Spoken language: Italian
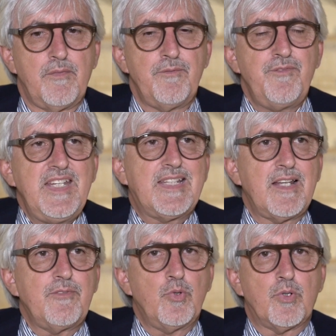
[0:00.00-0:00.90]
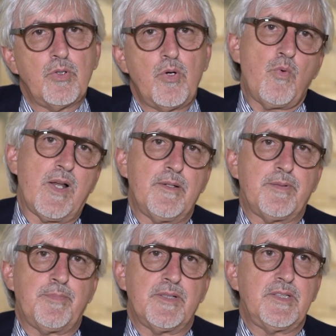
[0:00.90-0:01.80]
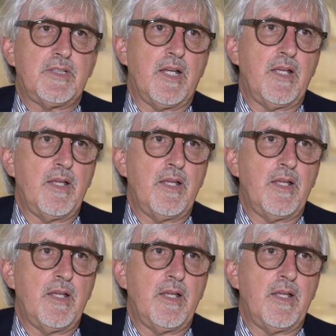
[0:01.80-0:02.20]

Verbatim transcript: vita-lavoro ho qualche perplessità